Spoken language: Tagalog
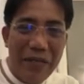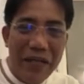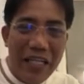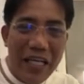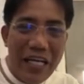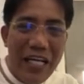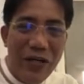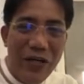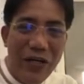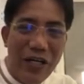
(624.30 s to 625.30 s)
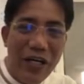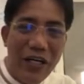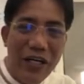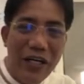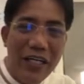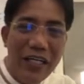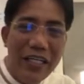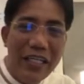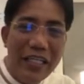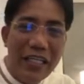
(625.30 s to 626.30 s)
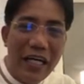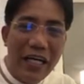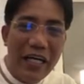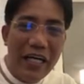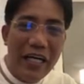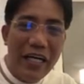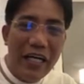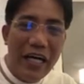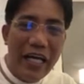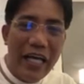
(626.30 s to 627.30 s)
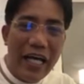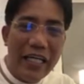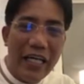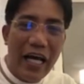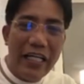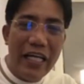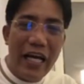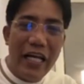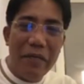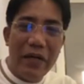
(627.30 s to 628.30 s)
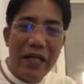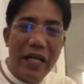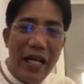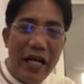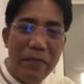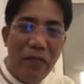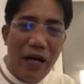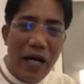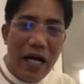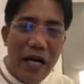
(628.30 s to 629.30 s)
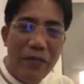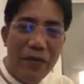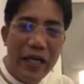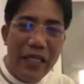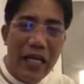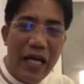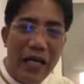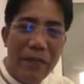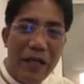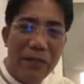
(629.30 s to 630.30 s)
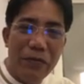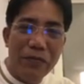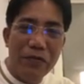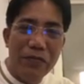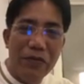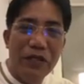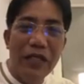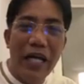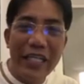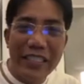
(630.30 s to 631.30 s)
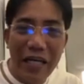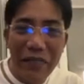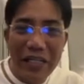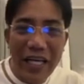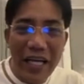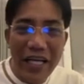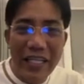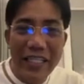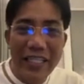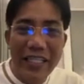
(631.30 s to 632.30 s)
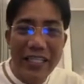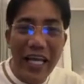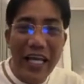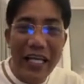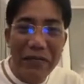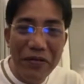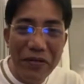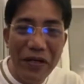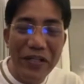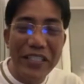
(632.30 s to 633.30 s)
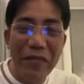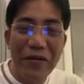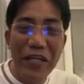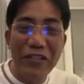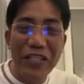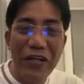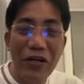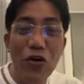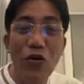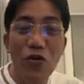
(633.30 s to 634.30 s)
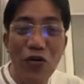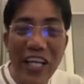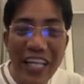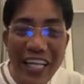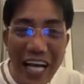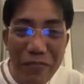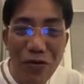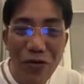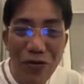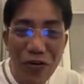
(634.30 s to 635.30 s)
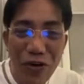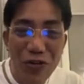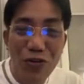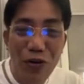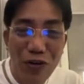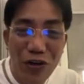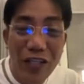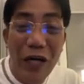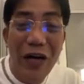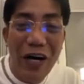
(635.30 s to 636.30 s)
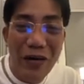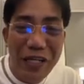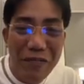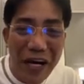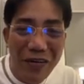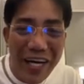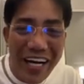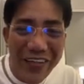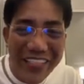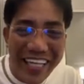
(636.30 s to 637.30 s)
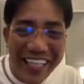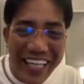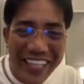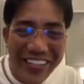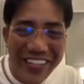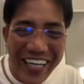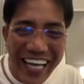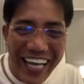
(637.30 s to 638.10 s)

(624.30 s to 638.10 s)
sabi ni Rio, uh, uh, Ayan, ang nilalaman ng bunganga mo ay nilalaman ng puso mo. Ang sabi niya, taina mo. O, sabi ko ito sa'yo, ukininam, gunggong, duldog, gawa ka uli bagong account, tratado.